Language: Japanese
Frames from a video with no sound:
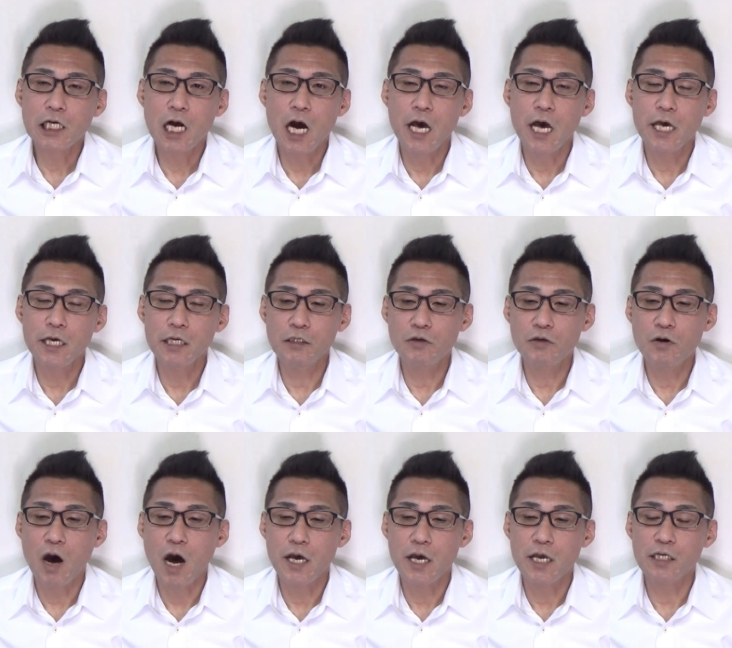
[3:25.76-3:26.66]
変える
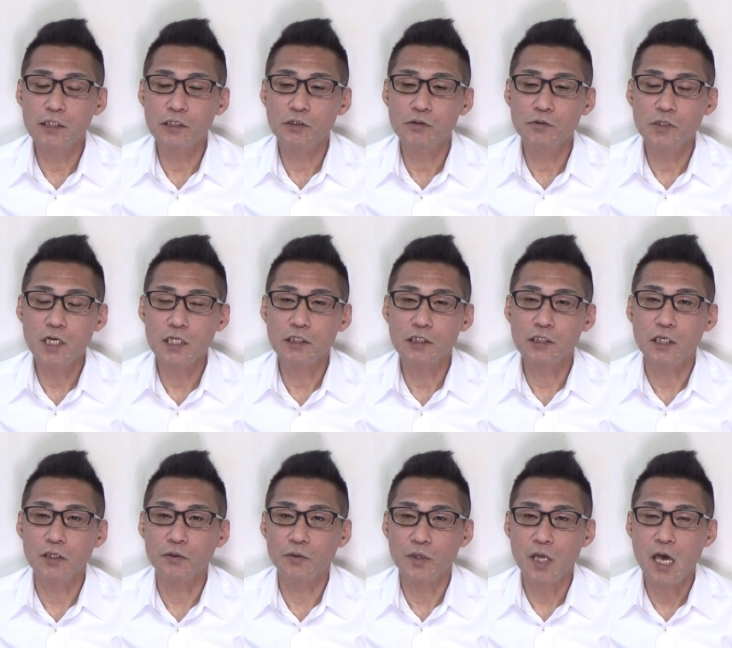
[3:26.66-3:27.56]
の早そうなんです
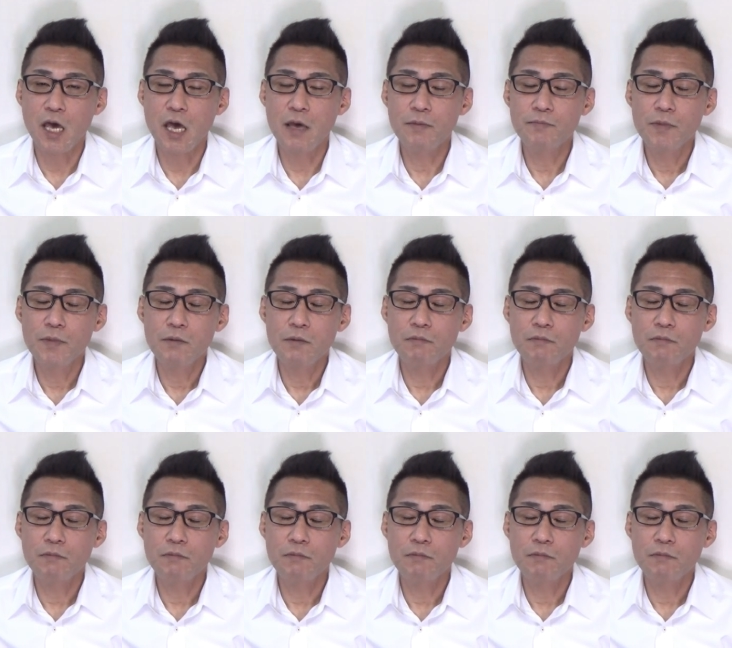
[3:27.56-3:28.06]
けどね。